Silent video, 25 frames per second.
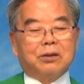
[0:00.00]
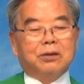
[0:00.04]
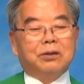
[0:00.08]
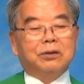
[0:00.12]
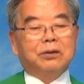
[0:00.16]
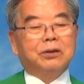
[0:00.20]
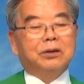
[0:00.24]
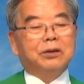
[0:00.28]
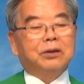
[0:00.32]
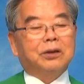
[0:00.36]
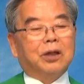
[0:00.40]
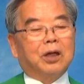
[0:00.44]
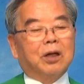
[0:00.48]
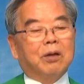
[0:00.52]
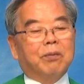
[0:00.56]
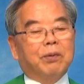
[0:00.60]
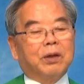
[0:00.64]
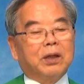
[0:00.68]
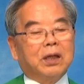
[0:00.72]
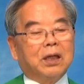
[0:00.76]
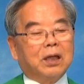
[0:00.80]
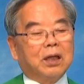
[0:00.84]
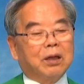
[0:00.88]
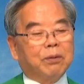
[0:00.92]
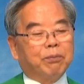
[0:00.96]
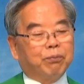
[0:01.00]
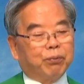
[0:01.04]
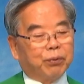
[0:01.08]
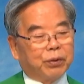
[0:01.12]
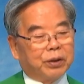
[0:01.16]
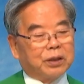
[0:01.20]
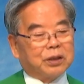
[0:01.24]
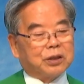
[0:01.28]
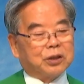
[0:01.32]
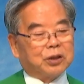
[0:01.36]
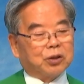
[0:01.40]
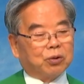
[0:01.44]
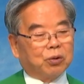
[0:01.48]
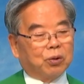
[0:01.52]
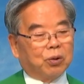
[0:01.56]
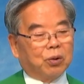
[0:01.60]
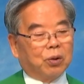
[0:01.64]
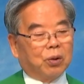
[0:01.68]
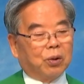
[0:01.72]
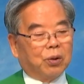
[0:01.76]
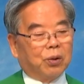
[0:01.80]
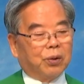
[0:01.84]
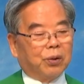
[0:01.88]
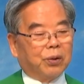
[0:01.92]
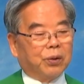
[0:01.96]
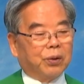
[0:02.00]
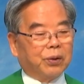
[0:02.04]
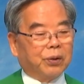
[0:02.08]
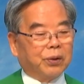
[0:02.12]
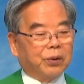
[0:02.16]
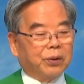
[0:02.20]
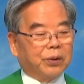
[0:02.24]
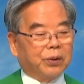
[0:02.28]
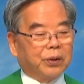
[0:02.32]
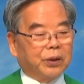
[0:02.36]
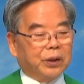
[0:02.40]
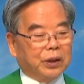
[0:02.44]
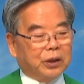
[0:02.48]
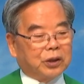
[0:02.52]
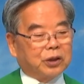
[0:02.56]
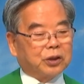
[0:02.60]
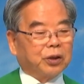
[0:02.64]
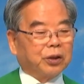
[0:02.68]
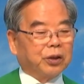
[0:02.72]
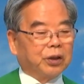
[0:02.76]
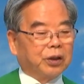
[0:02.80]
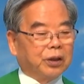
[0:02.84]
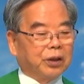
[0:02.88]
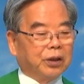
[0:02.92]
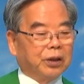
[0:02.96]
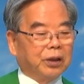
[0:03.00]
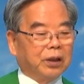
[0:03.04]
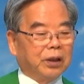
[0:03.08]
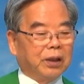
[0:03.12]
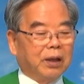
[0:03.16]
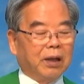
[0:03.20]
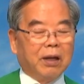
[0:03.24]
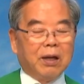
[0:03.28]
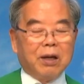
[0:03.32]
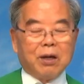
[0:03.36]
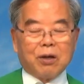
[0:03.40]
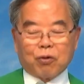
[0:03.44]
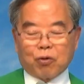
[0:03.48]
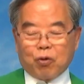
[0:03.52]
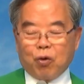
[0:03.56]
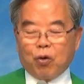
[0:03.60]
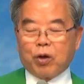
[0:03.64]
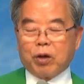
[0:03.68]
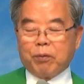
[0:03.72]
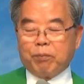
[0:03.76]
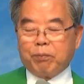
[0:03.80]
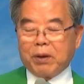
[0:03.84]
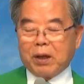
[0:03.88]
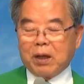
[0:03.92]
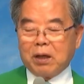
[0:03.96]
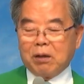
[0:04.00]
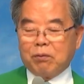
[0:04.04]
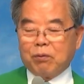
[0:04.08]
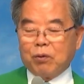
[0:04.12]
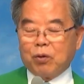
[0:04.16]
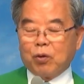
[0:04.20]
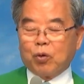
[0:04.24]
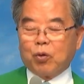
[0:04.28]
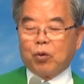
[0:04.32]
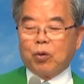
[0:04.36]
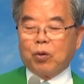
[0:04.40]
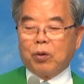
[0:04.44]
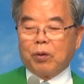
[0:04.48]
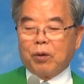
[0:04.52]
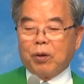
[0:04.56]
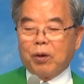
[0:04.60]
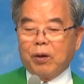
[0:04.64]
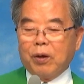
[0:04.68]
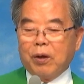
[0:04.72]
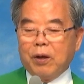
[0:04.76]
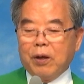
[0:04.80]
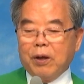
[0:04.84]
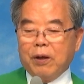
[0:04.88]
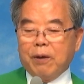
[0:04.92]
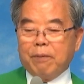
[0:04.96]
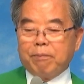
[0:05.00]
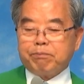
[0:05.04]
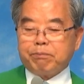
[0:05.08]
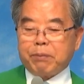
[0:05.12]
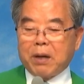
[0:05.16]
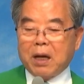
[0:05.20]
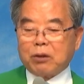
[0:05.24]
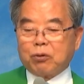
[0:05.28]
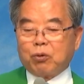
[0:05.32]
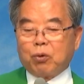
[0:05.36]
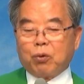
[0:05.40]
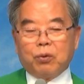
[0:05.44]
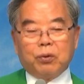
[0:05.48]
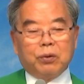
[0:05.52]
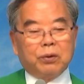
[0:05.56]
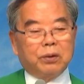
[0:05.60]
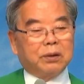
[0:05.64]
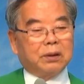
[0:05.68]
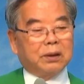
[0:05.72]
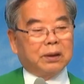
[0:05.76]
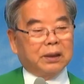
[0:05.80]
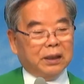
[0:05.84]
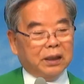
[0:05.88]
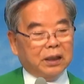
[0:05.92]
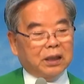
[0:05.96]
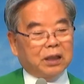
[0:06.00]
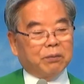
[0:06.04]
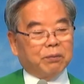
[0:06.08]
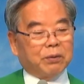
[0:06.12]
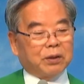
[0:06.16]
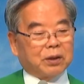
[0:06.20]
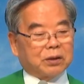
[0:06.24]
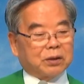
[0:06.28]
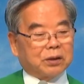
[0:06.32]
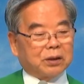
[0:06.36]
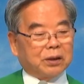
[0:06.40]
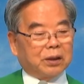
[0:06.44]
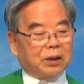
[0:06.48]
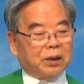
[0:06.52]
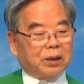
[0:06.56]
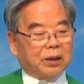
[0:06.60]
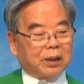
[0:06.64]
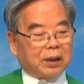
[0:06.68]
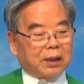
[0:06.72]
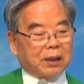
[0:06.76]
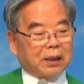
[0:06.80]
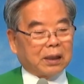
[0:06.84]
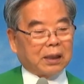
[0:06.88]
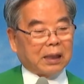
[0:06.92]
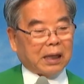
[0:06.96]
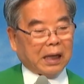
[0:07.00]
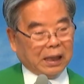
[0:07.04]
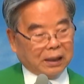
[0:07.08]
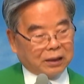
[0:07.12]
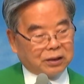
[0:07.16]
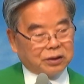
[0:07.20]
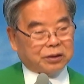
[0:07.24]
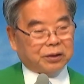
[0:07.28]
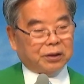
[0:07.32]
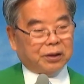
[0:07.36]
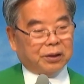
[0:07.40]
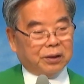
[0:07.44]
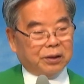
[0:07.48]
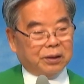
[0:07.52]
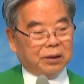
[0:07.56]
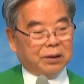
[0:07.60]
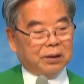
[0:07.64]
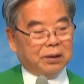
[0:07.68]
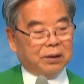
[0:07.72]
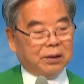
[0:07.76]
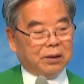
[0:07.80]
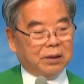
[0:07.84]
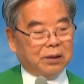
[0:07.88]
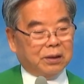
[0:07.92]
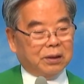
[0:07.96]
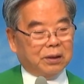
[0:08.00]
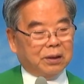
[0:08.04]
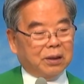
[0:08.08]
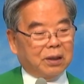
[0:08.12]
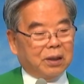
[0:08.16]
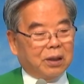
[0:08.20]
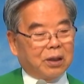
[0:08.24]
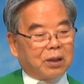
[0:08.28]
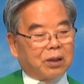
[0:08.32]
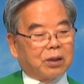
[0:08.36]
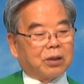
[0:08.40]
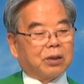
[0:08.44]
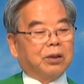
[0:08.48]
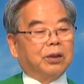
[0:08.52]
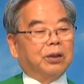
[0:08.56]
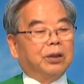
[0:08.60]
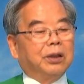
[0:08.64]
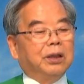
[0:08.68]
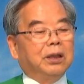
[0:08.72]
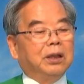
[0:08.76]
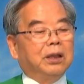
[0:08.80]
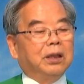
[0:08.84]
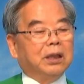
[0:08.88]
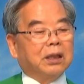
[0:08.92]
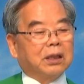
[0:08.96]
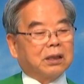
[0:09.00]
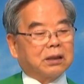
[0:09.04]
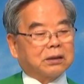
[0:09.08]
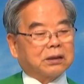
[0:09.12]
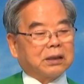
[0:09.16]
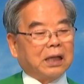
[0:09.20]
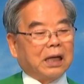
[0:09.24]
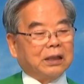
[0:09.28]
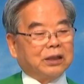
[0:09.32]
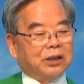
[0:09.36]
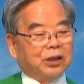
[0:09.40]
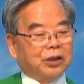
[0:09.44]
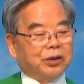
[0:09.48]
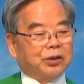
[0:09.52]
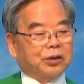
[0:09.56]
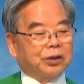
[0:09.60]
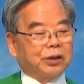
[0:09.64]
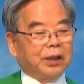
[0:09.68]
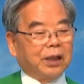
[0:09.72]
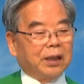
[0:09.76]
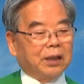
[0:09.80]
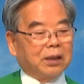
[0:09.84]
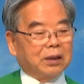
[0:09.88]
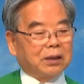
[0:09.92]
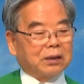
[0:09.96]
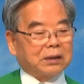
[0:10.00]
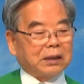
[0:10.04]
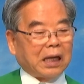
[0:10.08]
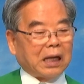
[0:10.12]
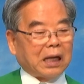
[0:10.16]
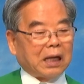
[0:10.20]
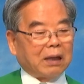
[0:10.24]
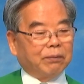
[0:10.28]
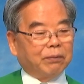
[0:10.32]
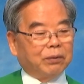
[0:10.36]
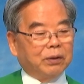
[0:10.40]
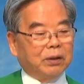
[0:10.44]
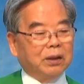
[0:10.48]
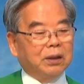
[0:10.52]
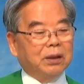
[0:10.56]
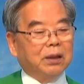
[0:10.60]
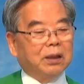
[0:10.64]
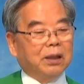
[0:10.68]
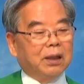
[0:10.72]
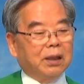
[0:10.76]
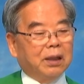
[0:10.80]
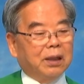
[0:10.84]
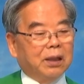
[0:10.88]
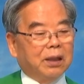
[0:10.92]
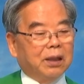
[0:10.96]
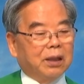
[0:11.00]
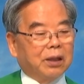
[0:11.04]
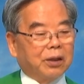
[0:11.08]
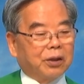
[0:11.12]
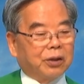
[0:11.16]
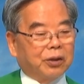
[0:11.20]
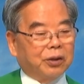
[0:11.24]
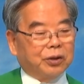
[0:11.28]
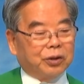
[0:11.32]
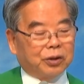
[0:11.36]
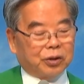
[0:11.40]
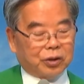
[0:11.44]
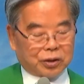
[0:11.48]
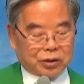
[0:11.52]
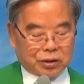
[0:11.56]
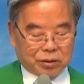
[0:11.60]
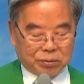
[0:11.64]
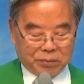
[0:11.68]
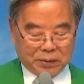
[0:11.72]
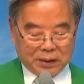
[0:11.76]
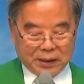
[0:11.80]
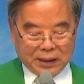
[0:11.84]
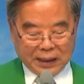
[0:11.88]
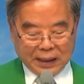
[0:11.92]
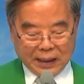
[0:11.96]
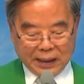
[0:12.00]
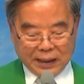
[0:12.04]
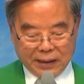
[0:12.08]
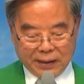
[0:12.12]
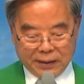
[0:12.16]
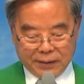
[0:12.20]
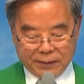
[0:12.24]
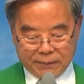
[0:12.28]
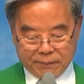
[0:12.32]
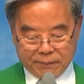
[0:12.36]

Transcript: 그 어머니를 뿌리치고 이 청년은 고깃배를 물고 파도를 이기면서 가서 거의 익사 직전에 있는 사람을 건졌습니다.